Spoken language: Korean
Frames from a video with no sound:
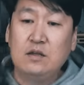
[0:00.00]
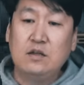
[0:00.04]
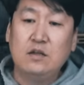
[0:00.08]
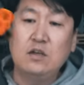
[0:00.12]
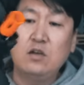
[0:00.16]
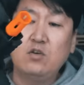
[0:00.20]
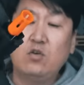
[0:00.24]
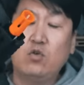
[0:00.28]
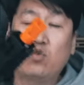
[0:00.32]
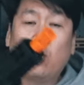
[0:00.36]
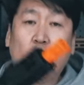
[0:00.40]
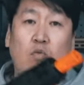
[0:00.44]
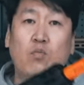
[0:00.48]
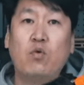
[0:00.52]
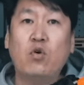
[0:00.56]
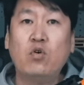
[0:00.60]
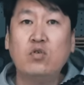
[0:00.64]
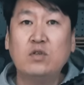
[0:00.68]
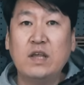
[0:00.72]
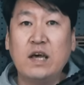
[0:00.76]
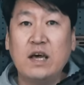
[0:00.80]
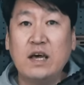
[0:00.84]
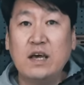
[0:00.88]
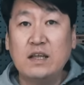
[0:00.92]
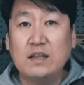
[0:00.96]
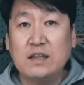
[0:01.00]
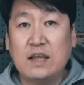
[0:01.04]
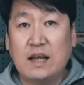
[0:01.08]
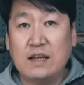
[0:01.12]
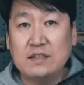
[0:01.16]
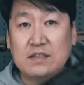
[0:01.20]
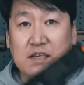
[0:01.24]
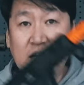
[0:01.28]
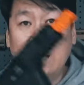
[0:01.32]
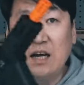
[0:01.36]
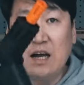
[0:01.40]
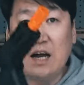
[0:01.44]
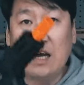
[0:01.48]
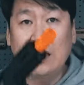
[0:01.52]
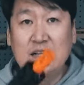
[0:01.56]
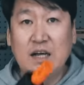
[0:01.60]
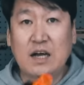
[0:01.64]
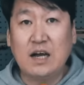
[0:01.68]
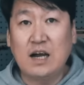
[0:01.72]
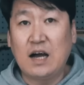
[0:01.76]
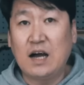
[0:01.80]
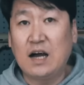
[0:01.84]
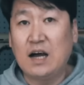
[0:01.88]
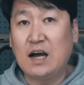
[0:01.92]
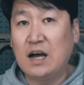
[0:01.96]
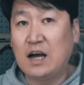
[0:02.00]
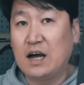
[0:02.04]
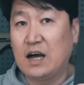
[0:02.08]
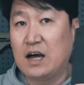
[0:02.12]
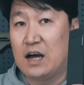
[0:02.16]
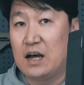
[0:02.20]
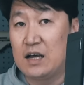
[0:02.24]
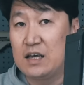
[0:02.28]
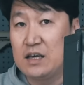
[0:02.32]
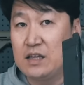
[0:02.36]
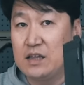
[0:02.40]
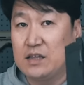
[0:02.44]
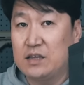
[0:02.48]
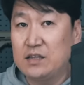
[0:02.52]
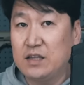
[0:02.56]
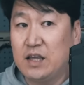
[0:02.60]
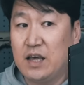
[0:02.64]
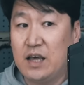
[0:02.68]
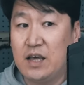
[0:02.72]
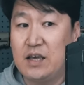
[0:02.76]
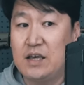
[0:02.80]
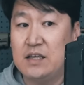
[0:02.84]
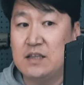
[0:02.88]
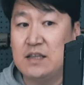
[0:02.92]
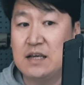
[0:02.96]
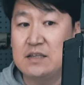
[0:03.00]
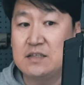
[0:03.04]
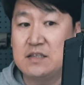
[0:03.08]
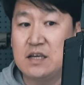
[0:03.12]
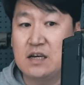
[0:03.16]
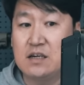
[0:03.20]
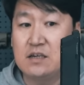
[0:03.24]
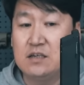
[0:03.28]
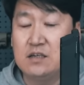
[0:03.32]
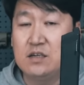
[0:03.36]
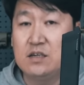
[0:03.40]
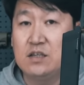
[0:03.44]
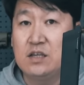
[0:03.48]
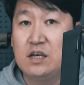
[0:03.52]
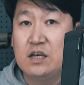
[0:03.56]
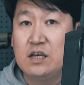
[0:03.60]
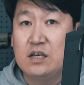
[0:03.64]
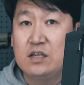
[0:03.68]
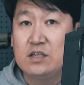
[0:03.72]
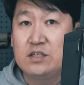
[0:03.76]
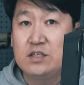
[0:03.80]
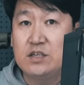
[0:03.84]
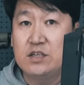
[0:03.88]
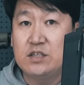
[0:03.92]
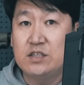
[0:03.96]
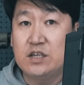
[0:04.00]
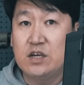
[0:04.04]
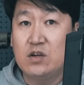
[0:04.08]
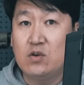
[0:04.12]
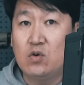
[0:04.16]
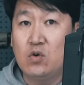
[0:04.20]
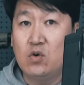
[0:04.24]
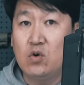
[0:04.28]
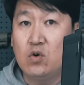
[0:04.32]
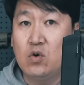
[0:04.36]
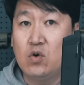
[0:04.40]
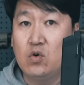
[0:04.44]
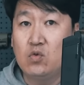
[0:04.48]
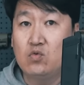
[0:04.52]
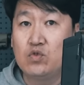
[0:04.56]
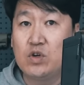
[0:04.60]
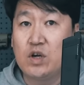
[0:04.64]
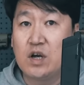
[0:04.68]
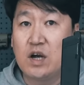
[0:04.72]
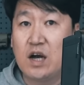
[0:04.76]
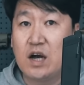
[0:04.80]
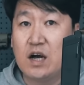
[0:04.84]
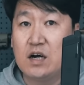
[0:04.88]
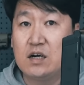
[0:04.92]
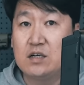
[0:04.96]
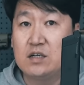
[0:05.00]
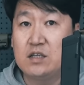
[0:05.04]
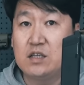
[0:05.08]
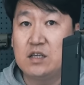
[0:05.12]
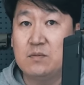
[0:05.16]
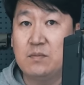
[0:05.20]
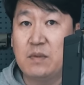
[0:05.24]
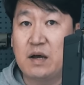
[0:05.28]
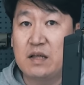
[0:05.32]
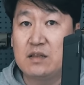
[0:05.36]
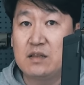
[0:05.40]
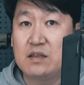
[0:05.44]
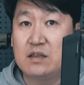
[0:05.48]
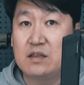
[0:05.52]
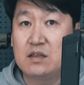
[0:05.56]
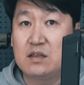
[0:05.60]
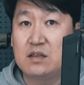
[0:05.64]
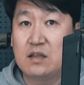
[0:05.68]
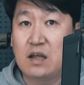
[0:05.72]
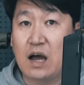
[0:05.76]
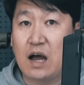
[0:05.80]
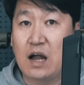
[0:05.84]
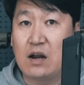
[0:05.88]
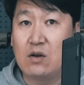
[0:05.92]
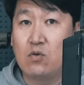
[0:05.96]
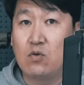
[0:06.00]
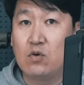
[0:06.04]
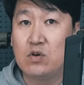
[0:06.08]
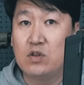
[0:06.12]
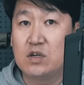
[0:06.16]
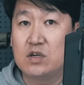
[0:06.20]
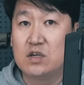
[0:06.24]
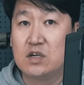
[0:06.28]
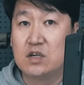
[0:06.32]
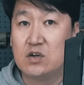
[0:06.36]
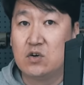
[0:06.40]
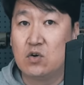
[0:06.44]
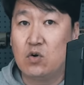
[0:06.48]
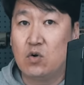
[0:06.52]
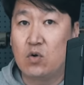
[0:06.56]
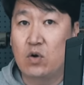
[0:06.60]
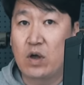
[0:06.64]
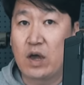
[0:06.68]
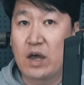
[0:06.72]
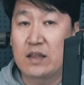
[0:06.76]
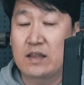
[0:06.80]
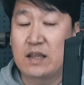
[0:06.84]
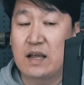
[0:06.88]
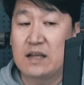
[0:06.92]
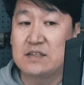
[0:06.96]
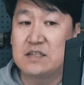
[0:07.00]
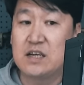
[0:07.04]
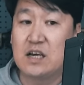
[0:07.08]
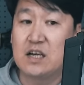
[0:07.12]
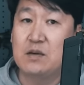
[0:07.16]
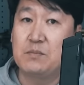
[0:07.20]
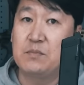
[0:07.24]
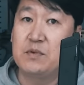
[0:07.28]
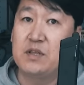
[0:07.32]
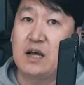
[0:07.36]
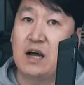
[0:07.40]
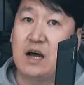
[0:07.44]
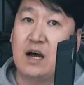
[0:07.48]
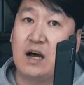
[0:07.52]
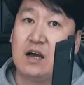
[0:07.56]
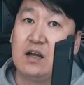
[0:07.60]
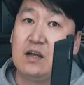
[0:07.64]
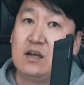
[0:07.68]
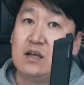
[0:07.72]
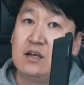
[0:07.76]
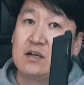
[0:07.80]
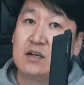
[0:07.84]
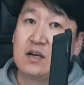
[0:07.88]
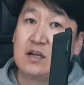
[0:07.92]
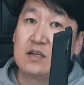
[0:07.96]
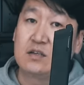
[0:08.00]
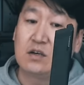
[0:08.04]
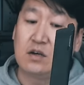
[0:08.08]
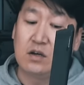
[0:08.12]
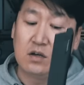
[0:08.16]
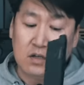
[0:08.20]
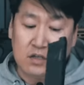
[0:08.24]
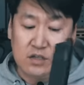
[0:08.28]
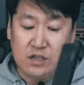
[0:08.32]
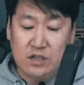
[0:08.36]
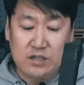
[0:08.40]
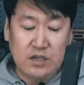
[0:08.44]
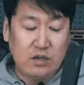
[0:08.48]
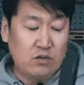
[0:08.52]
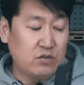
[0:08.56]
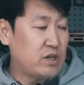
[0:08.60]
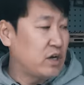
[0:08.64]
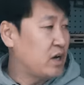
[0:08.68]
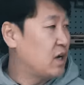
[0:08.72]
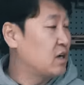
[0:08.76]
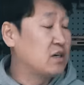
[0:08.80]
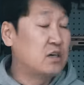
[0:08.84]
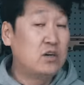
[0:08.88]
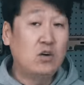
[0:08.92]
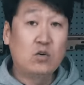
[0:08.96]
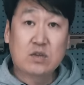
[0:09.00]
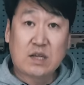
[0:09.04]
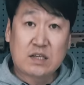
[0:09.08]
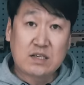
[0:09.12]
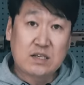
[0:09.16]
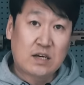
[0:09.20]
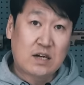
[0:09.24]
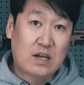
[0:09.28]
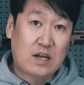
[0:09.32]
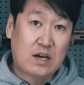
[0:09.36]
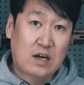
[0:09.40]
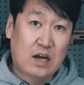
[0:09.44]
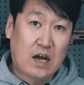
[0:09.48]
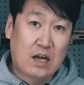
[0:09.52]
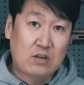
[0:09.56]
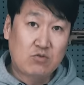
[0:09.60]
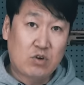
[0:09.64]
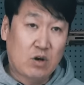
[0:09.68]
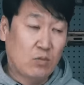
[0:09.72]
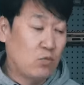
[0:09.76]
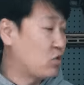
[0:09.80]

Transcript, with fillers: 그리고 동봉된 탄창 하나가 있는데 이 탄창은 실제로 우리가 흔히 알고 있는 글록의 탄창입니다. 그래서 실제로 제가 글록 탄창을 하나 가져와